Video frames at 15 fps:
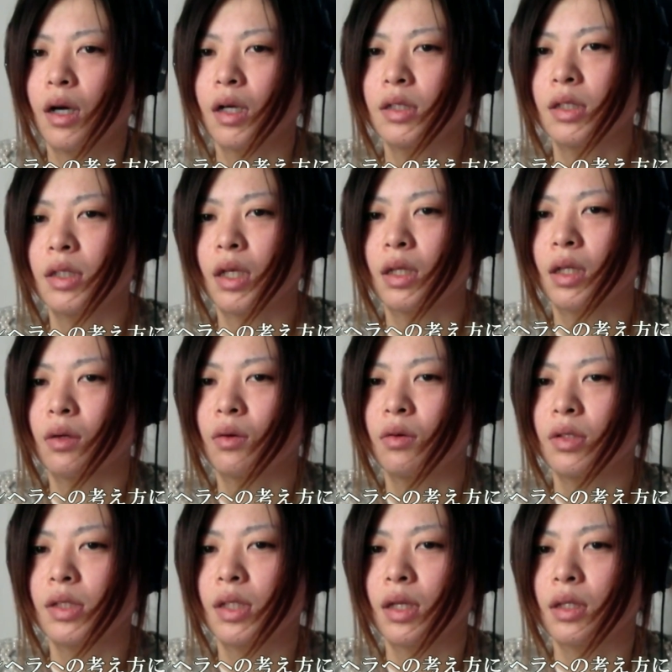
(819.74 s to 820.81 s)
ああしてやった、
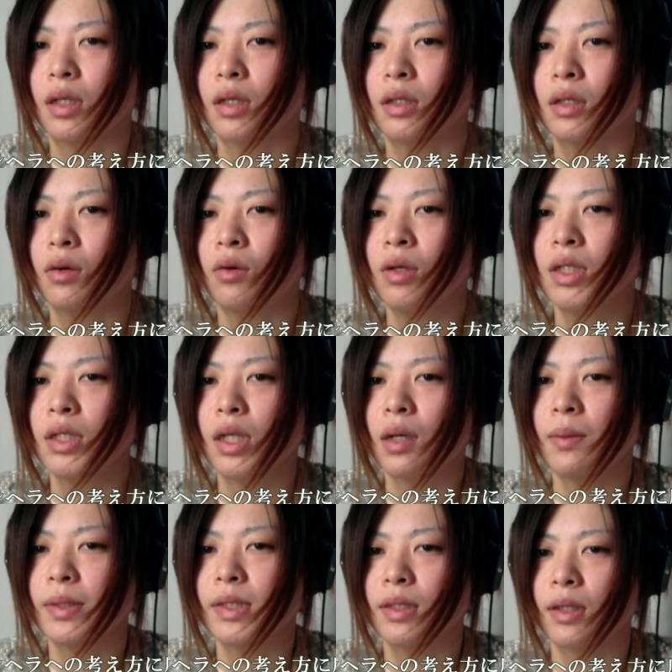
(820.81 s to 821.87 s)
こうしてやったって、恩義せ
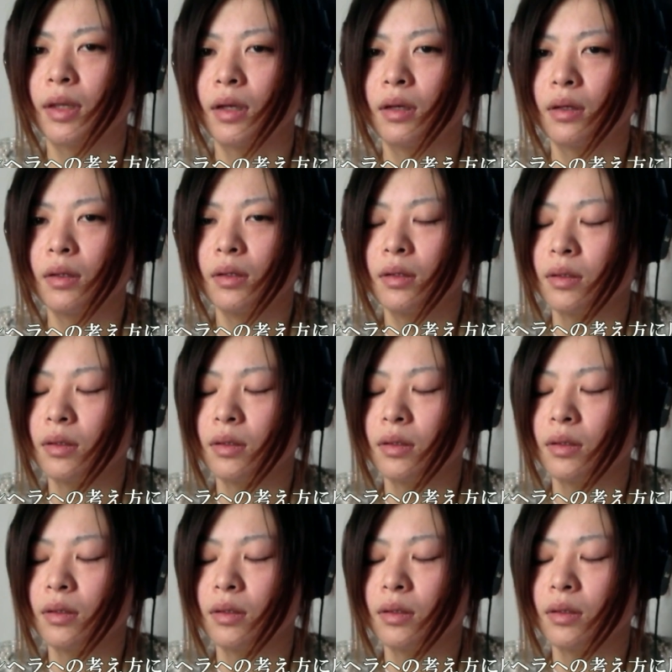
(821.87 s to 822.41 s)
がましいんだよ。